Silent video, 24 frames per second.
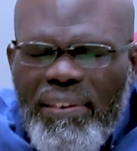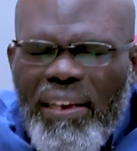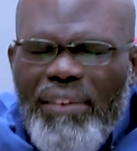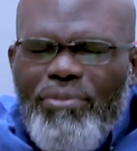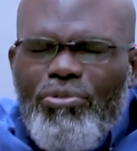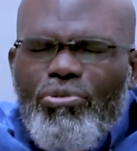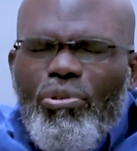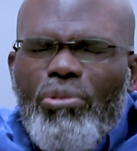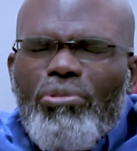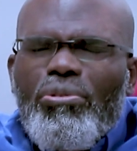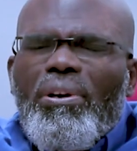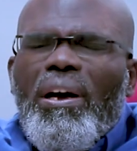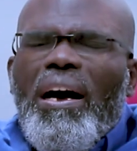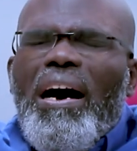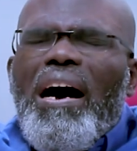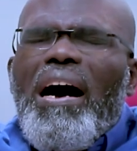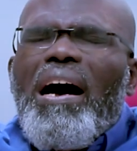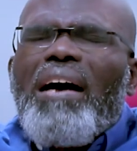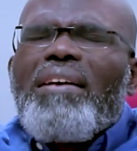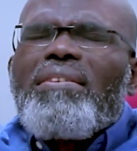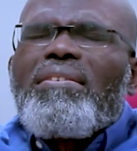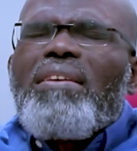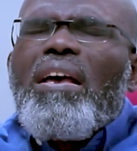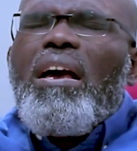des actions de
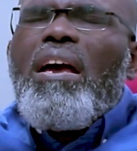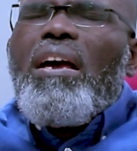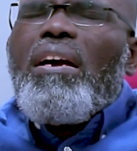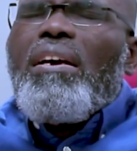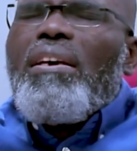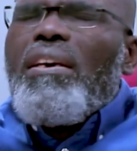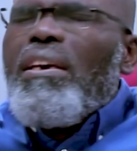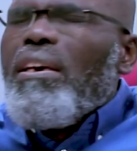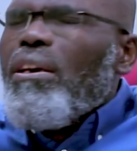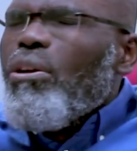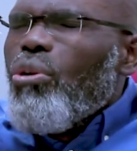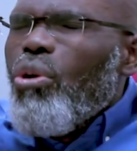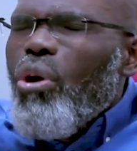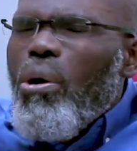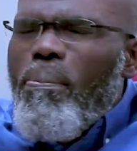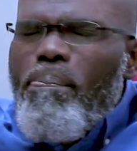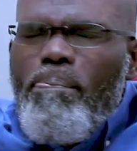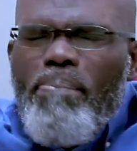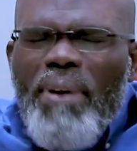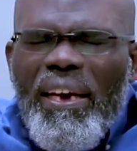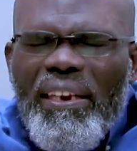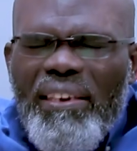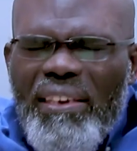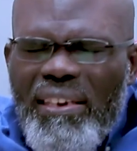grâce. Ils
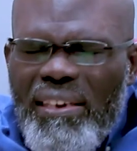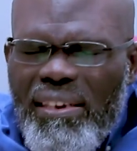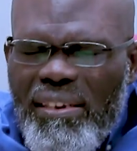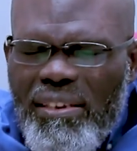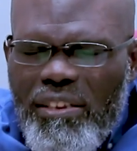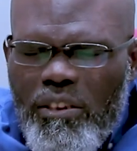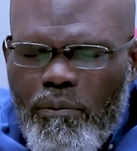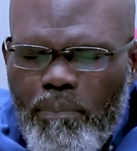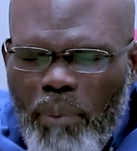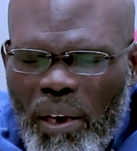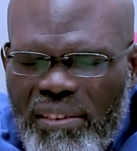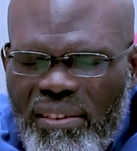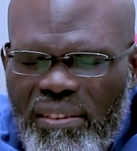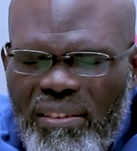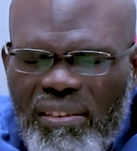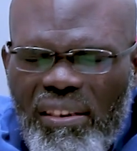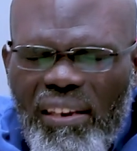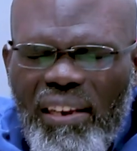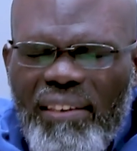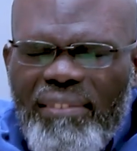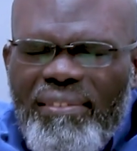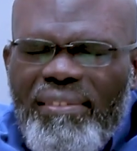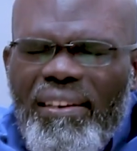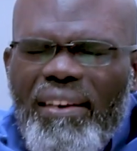le bénissent parce
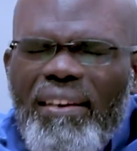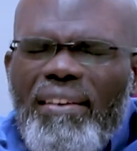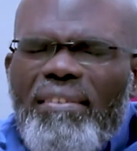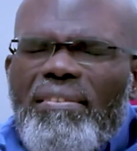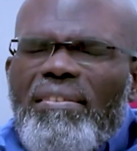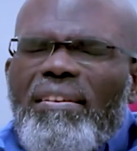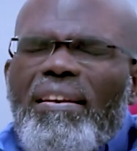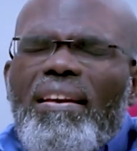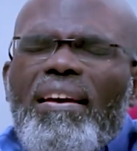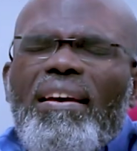qu'il était,